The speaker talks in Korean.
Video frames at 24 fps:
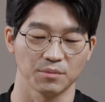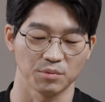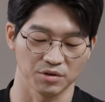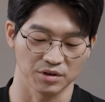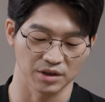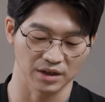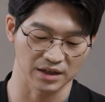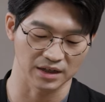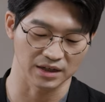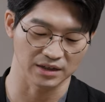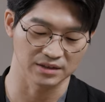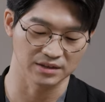
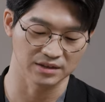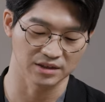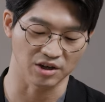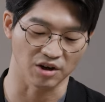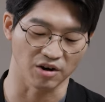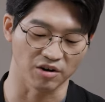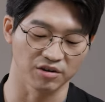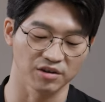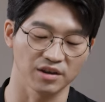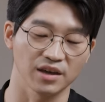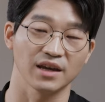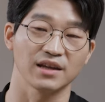보니까 그
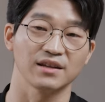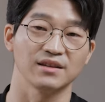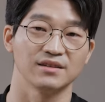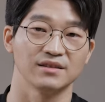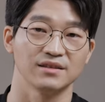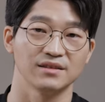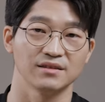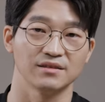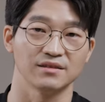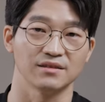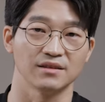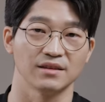
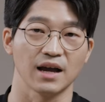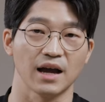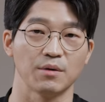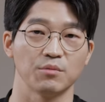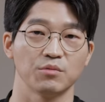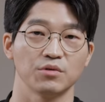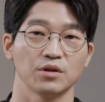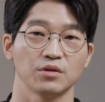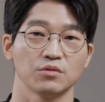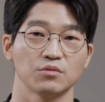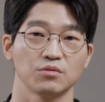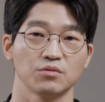경계는
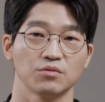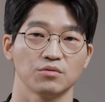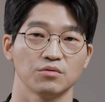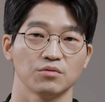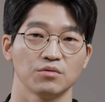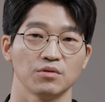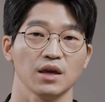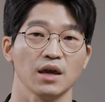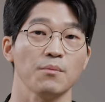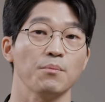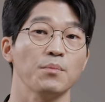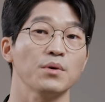
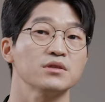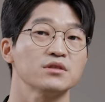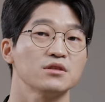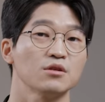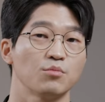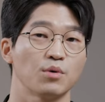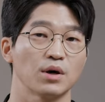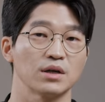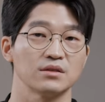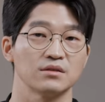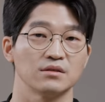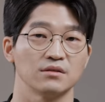아무래도 햇볕을
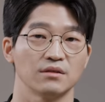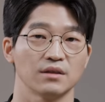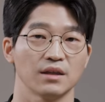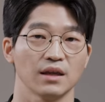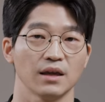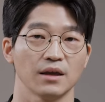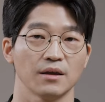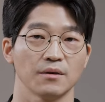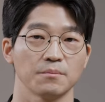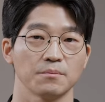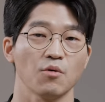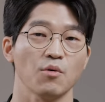보았을
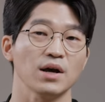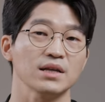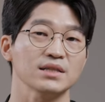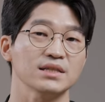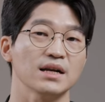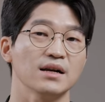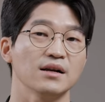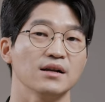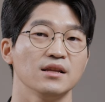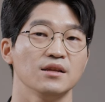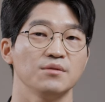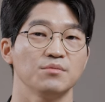때
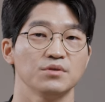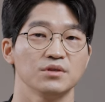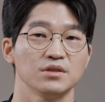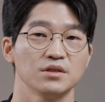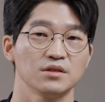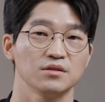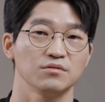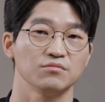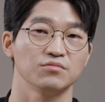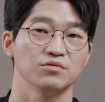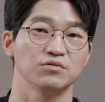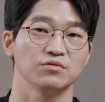화상을
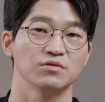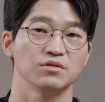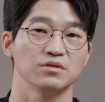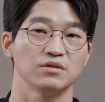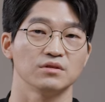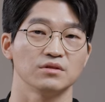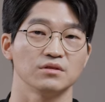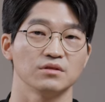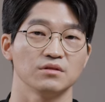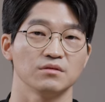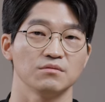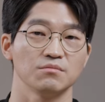입으시는
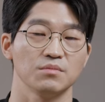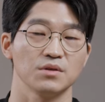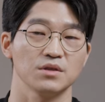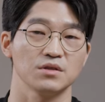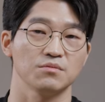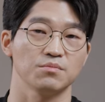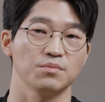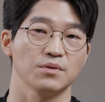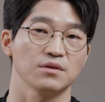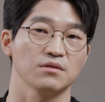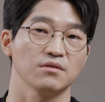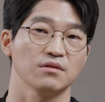분들은
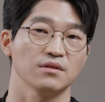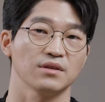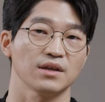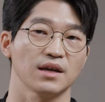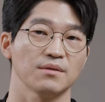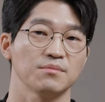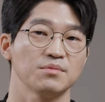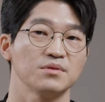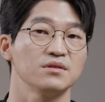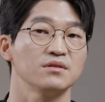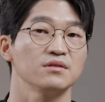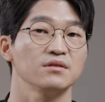피츠패트릭
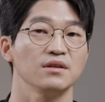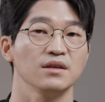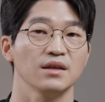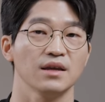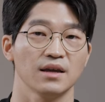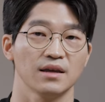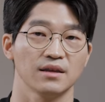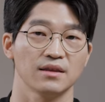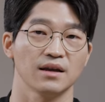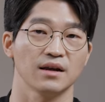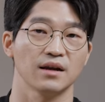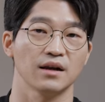타입
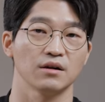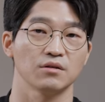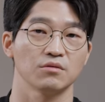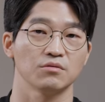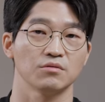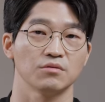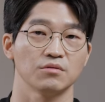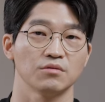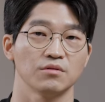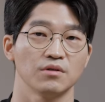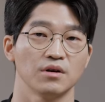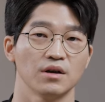삼에
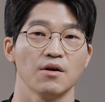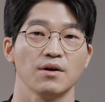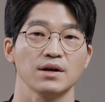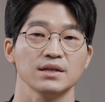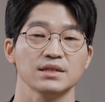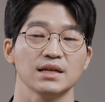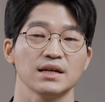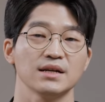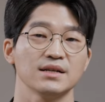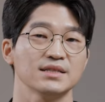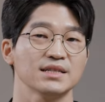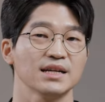해당하고,
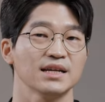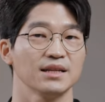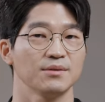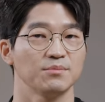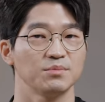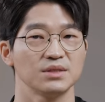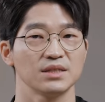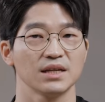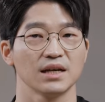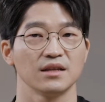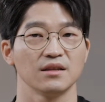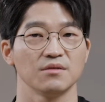화상을 잘
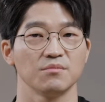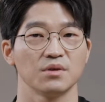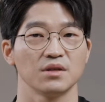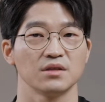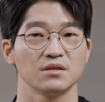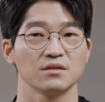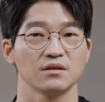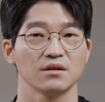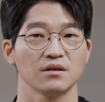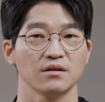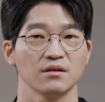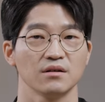입지
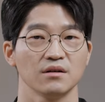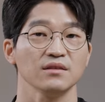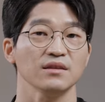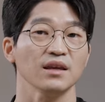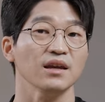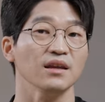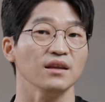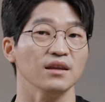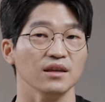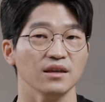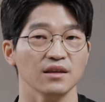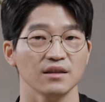않으면서
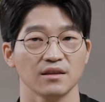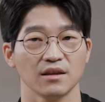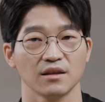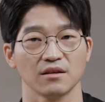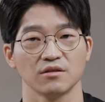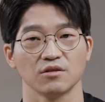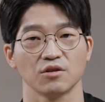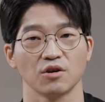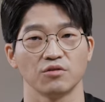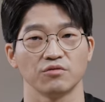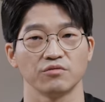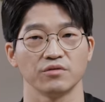태닝이
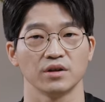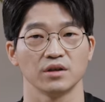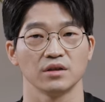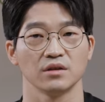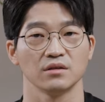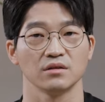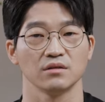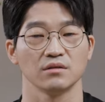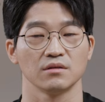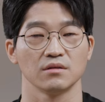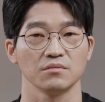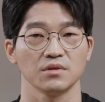되는
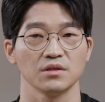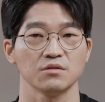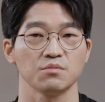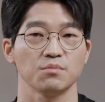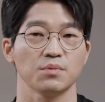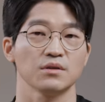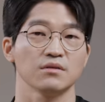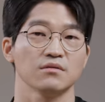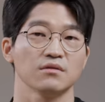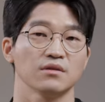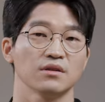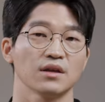경우에는
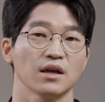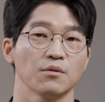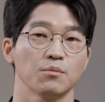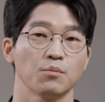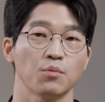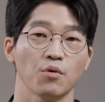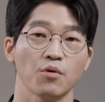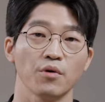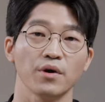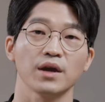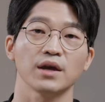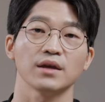피츠패트릭 타입
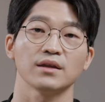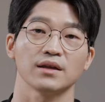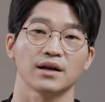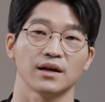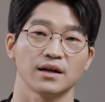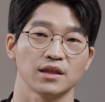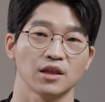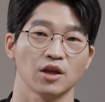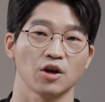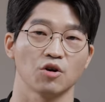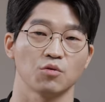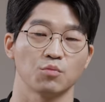사에
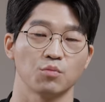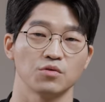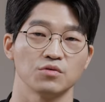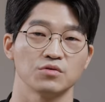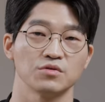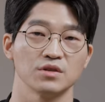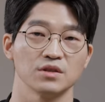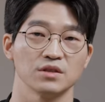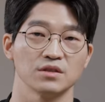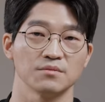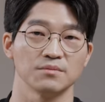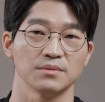해당한다고 볼
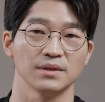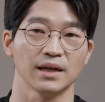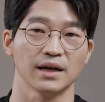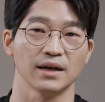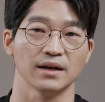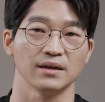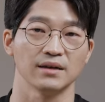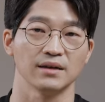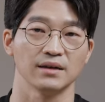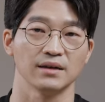수 있습니다.